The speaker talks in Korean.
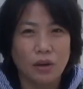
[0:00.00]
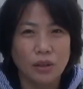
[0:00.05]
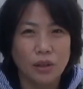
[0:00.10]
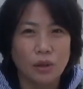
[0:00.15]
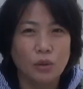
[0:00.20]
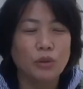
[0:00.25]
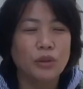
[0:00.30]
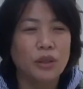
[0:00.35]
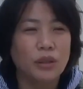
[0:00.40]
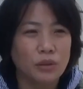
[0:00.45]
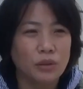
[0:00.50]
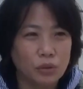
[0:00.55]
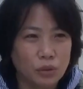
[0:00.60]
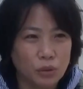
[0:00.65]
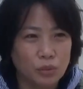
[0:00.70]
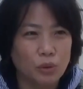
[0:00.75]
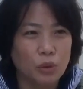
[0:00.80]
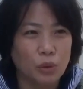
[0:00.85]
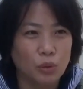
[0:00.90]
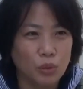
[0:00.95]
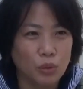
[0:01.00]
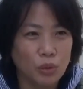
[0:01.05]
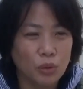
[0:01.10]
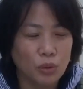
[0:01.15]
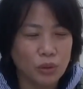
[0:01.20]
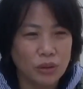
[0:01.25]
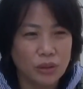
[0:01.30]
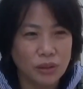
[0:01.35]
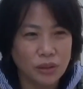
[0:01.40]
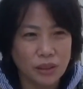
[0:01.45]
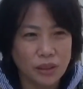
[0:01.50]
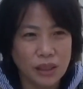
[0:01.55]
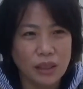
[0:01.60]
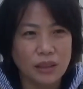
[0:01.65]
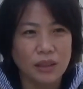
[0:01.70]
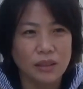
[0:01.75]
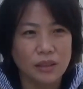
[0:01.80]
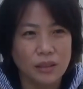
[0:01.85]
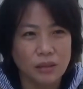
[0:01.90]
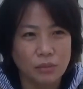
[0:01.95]
이곳에서 좀 동선동에서
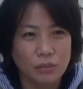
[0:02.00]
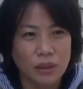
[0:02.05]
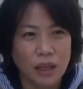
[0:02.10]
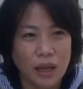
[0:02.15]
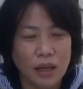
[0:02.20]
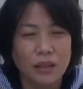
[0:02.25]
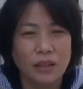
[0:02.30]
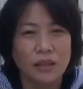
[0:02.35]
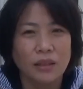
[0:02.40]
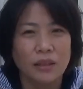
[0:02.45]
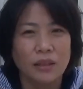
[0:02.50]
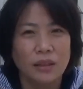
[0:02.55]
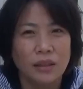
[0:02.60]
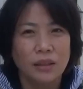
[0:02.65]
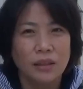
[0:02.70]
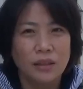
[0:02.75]
시작됐으면 하는